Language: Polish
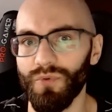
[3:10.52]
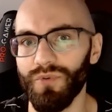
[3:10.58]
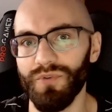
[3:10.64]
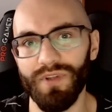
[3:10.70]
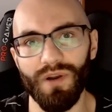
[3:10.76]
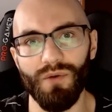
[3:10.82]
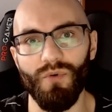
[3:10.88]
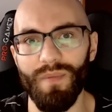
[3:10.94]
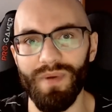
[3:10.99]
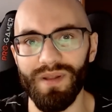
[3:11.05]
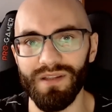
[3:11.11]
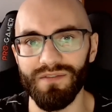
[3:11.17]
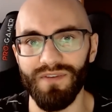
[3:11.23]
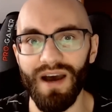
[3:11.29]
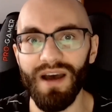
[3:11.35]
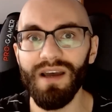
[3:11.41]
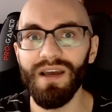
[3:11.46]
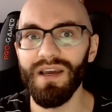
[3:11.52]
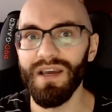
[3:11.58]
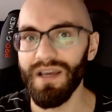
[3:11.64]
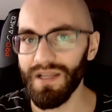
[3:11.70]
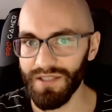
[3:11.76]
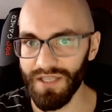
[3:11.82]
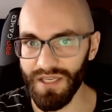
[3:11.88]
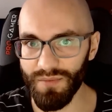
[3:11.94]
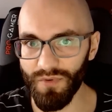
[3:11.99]
Wonder Woman 2.
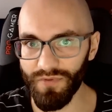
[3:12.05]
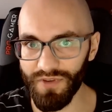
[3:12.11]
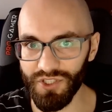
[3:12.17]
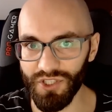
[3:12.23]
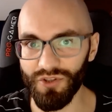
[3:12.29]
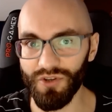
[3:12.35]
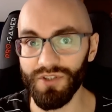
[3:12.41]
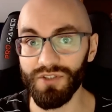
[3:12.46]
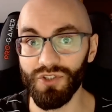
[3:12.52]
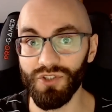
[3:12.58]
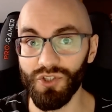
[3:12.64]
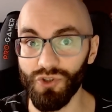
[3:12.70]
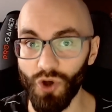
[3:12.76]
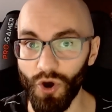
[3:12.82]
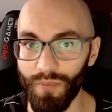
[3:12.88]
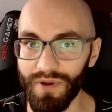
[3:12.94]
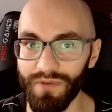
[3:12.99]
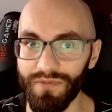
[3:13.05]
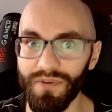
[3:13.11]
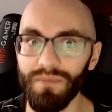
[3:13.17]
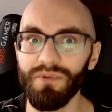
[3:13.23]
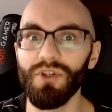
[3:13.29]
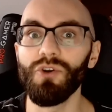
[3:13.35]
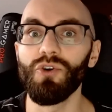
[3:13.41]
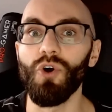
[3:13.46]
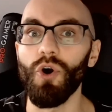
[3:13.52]
Nie mówię, że to jest dobry
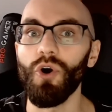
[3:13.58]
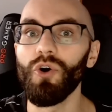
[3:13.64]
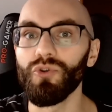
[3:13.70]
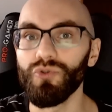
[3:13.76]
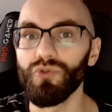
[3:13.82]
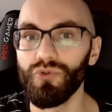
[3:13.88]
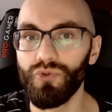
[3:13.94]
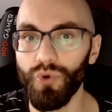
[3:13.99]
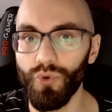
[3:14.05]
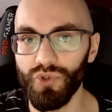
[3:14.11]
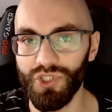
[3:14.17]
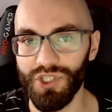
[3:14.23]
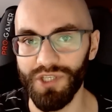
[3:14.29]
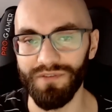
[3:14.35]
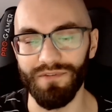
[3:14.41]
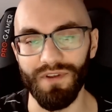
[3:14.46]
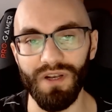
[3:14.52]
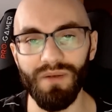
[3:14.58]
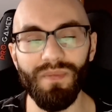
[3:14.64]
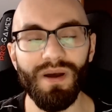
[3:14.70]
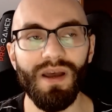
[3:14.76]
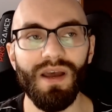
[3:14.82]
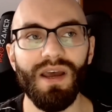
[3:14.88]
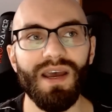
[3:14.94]
film, tylko duży film.